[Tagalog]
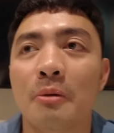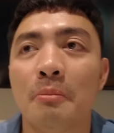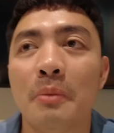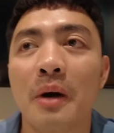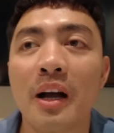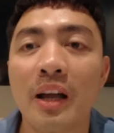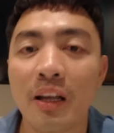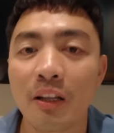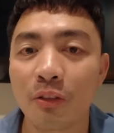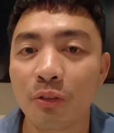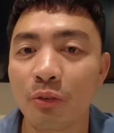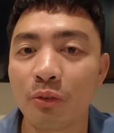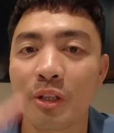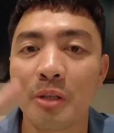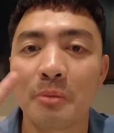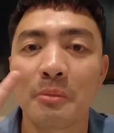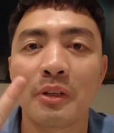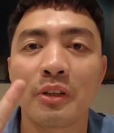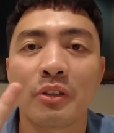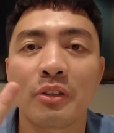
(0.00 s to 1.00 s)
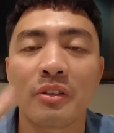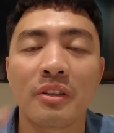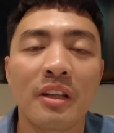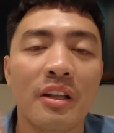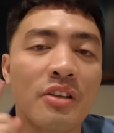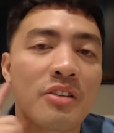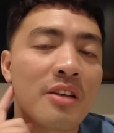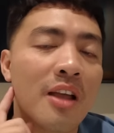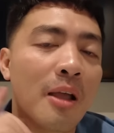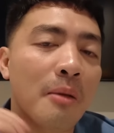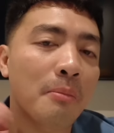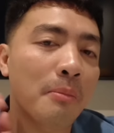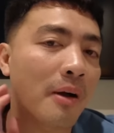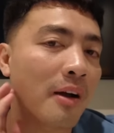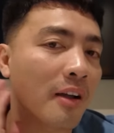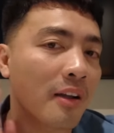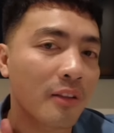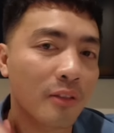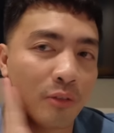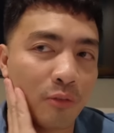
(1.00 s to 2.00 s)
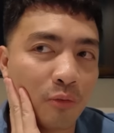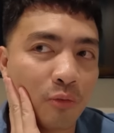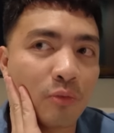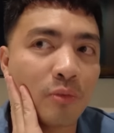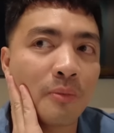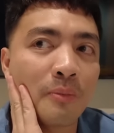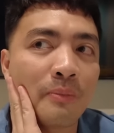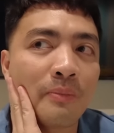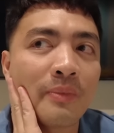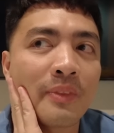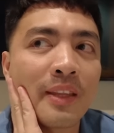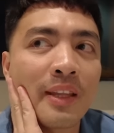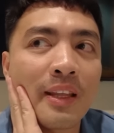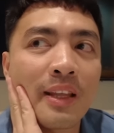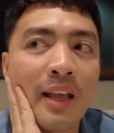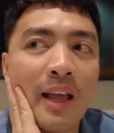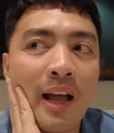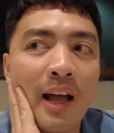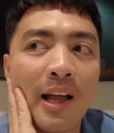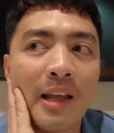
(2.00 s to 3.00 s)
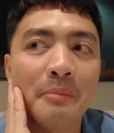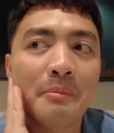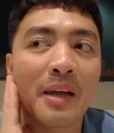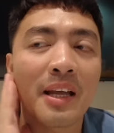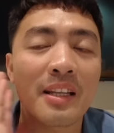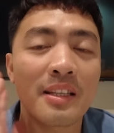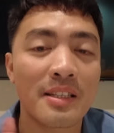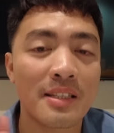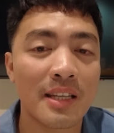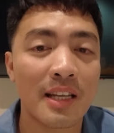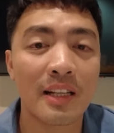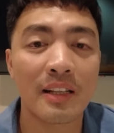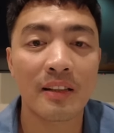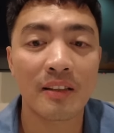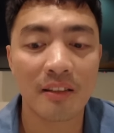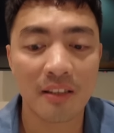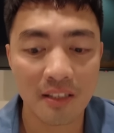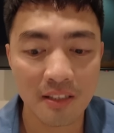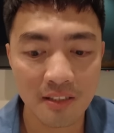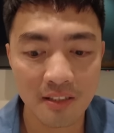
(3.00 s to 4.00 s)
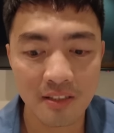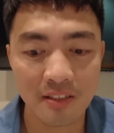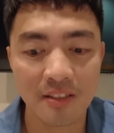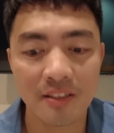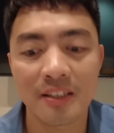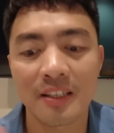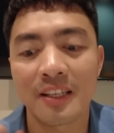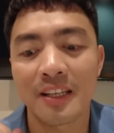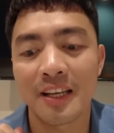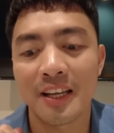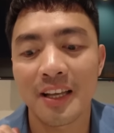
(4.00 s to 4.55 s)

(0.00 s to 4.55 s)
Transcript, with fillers: Pocket 2 naman to, DJI Pocket 2. I might sell this.